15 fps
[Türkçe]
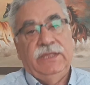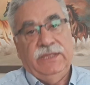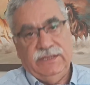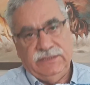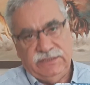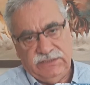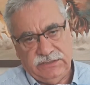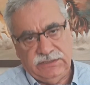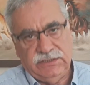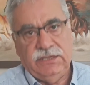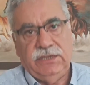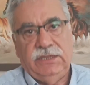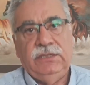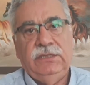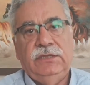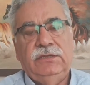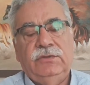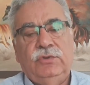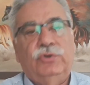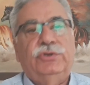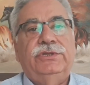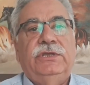entrikayı
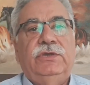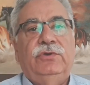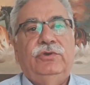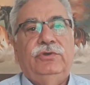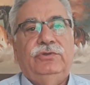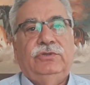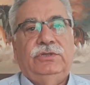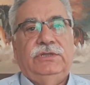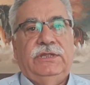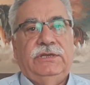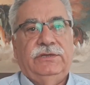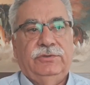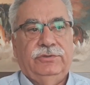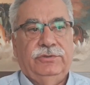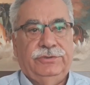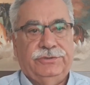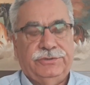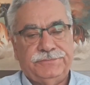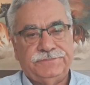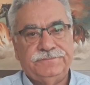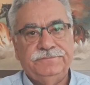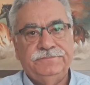ortaya koyduklarını gördük.
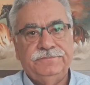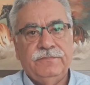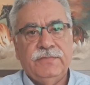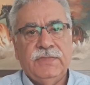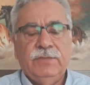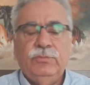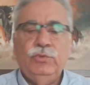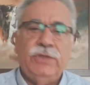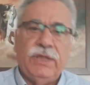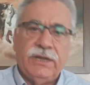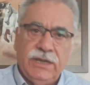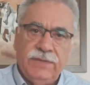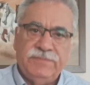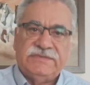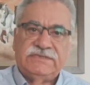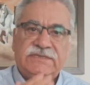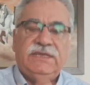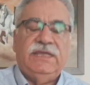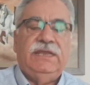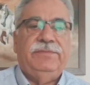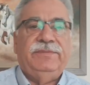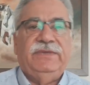Bunların hepsi
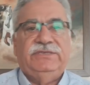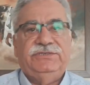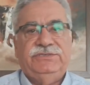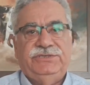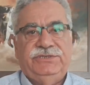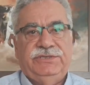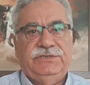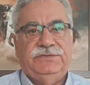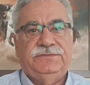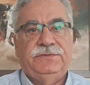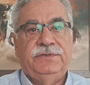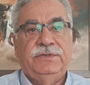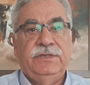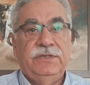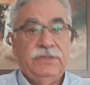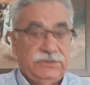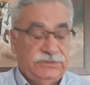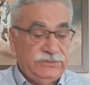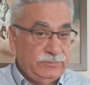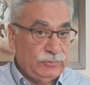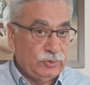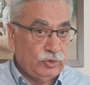gelip geçiciydi.
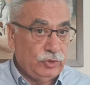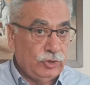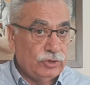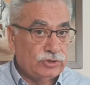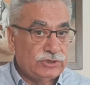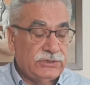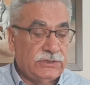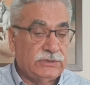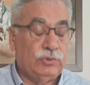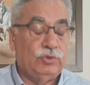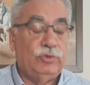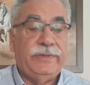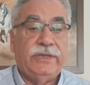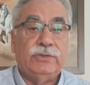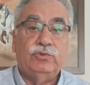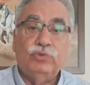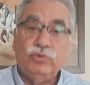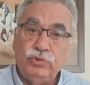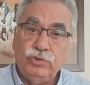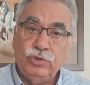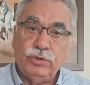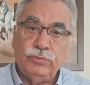Şimdi Toroslarda duman
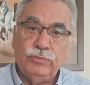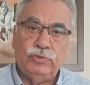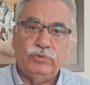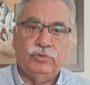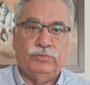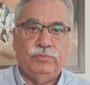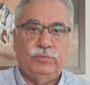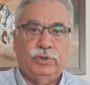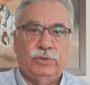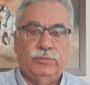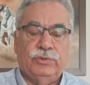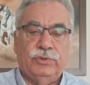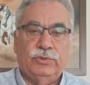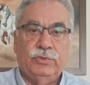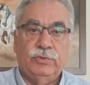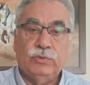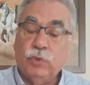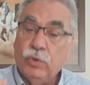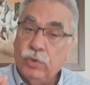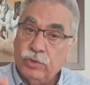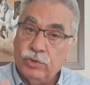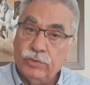tütüyor mu, tütmüyor mu?
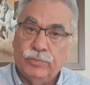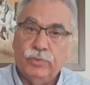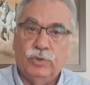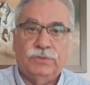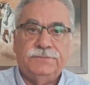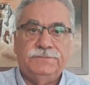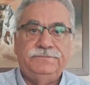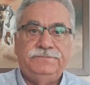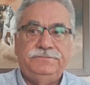Konu bu.